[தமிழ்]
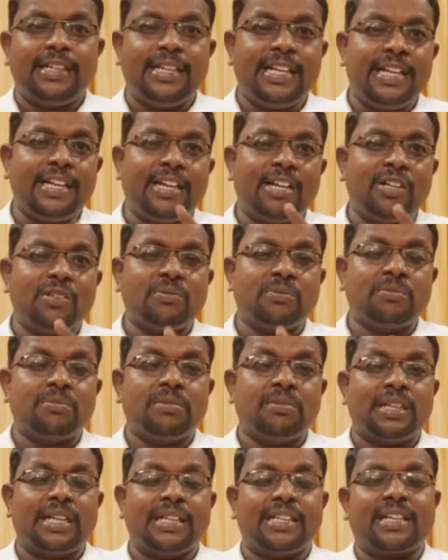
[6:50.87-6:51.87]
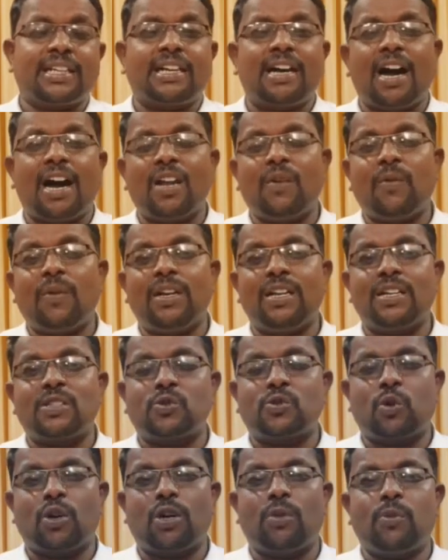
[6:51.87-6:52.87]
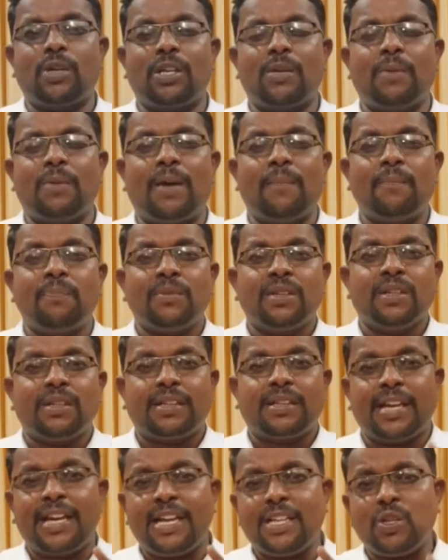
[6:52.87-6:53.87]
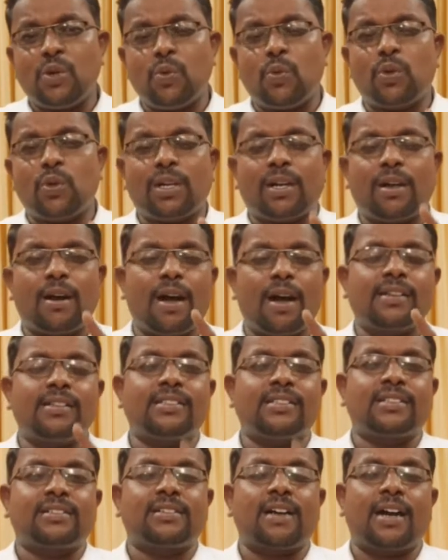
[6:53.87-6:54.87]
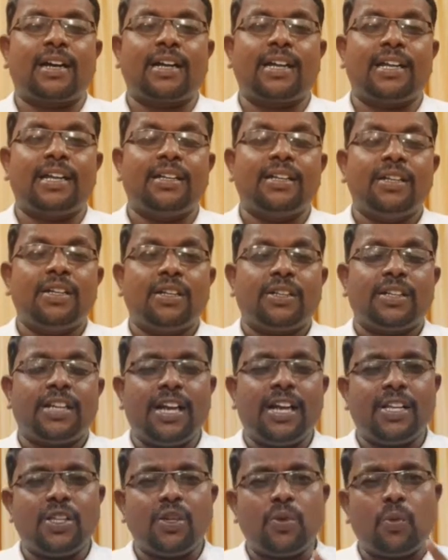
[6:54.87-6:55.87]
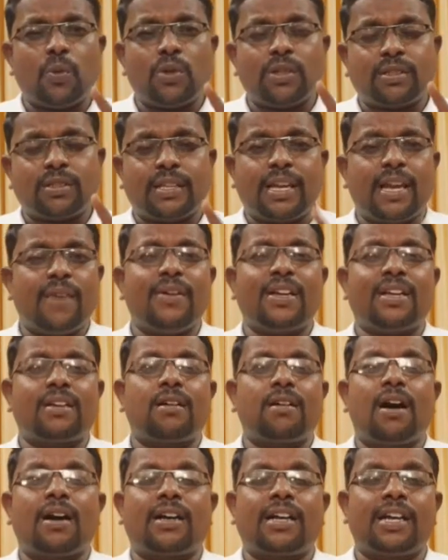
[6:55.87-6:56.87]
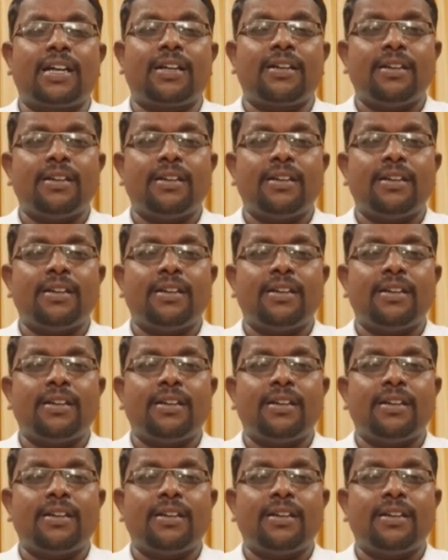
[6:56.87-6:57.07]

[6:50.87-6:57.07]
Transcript: நீங்களும் இந்த காலவெளியில் சொல்ல முடியுமா ஏதோ ஒரு காரியத்துக்காக ஏதோ ஒரு தேவைக்காக